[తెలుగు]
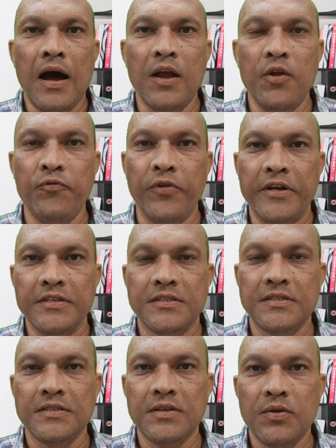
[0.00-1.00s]
హలో ఫ్రెండ్స్
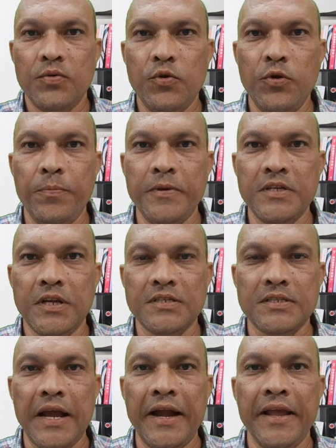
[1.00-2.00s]
గుడ్
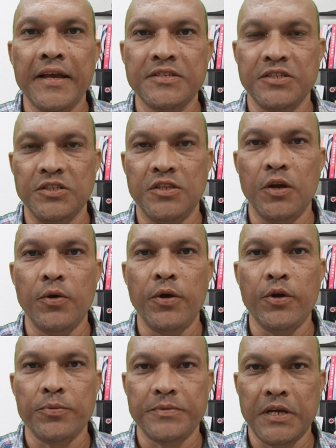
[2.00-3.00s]
బిజినెస్ ఐడియాస్ ఇన్ తెలుగు
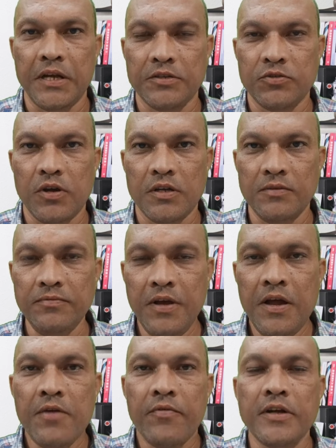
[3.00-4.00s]
యూట్యూబ్ ఛానల్ స్వాగతం
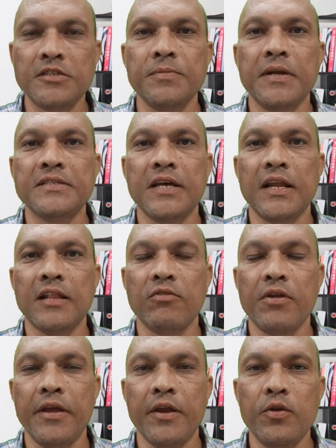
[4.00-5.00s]
ఫ్రెండ్స్ మన ఛానల్
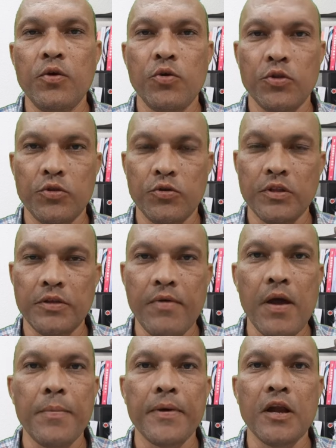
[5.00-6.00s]
ద్వారా ఎన్నో కొత్త కొత్త
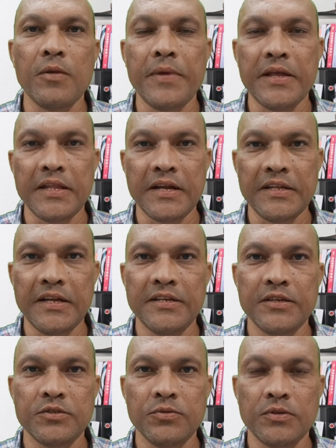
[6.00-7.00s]
వ్యాపారాలు మీ అందరికీ
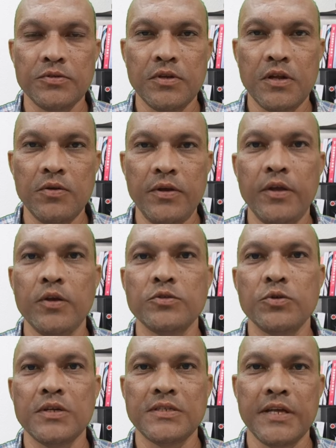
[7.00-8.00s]
తెలియజేస్తూ వస్తున్నాను
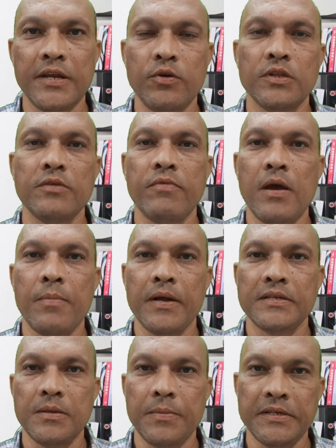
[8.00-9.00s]
ఈరోజు కూడా సరికొత్త
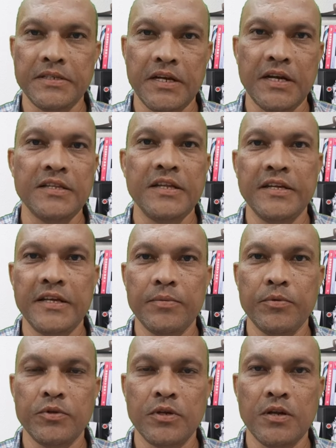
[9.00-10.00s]
వ్యాపార సమాచారాన్ని
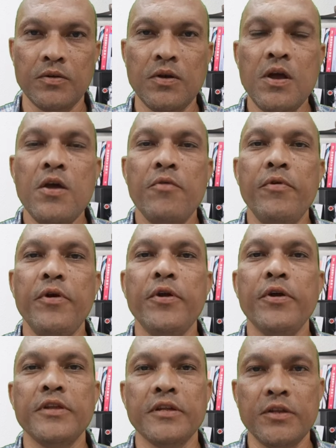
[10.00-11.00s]
తెలియజేయబోతున్నాను
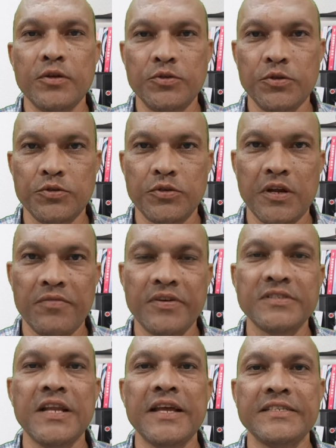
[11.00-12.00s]
వీడియో అయితే అందరూ చూస్తున్నారు
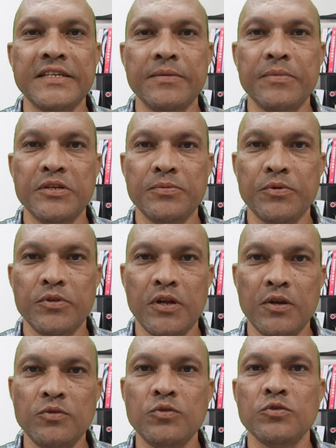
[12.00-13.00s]
ఫ్రెండ్స్ లైక్ చేయడం
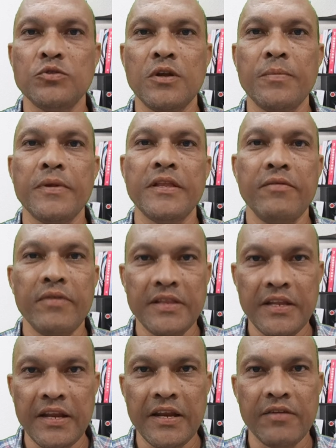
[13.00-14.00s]
మర్చిపోతున్నారు చూస్తున్న ప్రతి
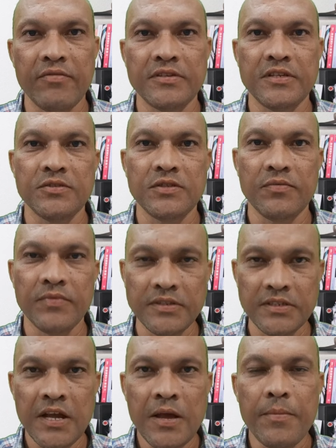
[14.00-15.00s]
వ్యక్తిని నేను రిక్వెస్ట్ చేస్తున్నాను
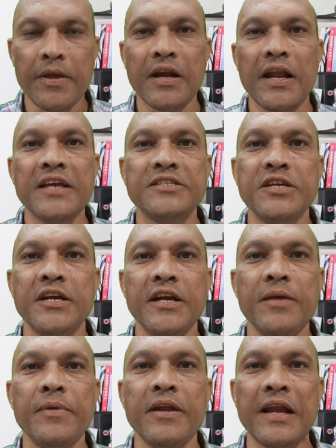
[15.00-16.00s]
ఫ్రెండ్స్ మీరు లైక్
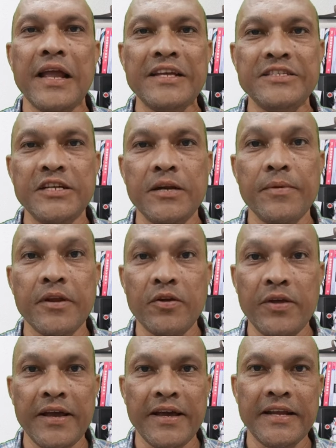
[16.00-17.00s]
చేయండి మీరు లైక్ చేయడమే
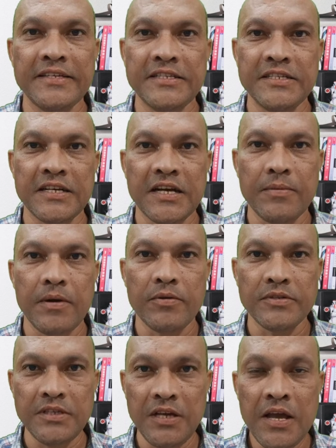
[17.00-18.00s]
నన్ను ఎంకరేజ్ చేసినట్టుగా
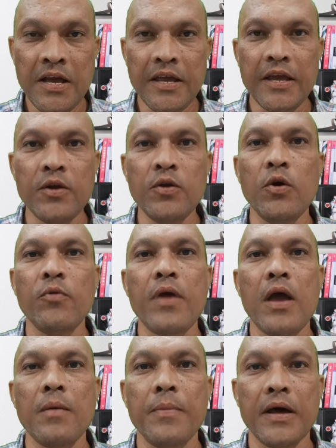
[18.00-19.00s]
భావించి ఎన్నో
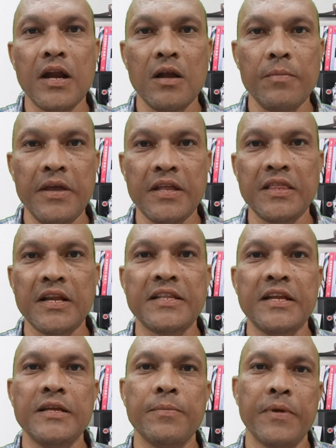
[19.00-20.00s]
వ్యాపారాలను మీ అందరికీ
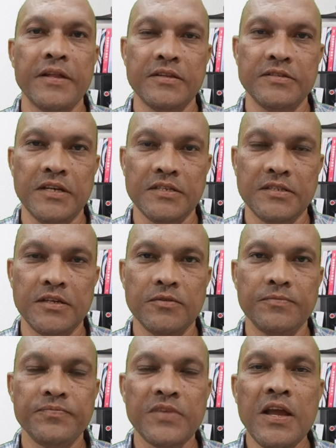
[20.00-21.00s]
తెలియజే ప్రయత్నం
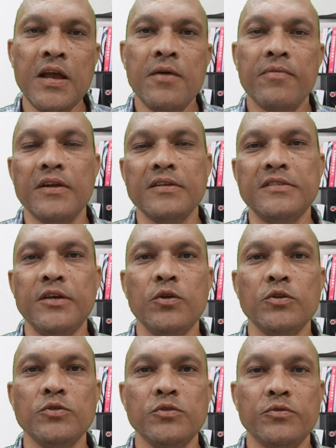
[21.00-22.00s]
చేస్తాను ఫ్రెండ్స్
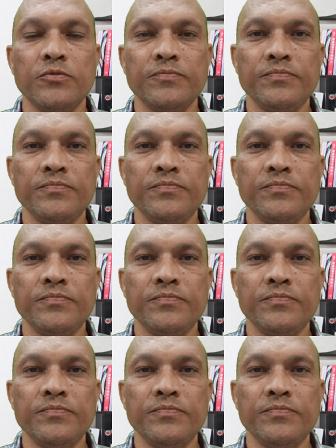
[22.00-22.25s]
ఈరోజు